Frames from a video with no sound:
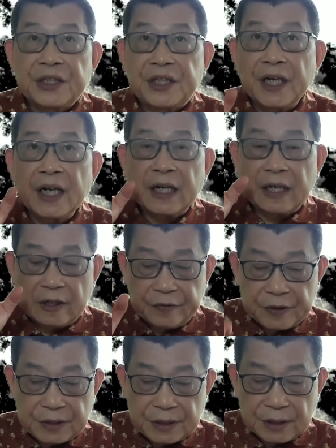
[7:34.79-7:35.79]
铁杆的
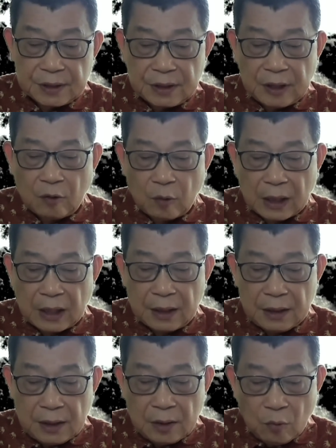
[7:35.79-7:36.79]
粉丝要花
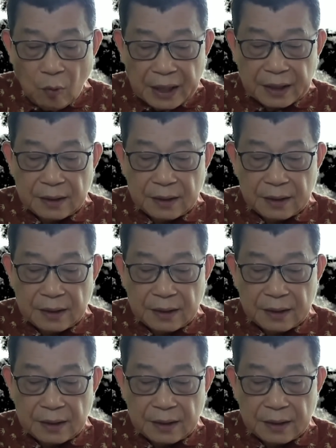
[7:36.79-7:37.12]
一万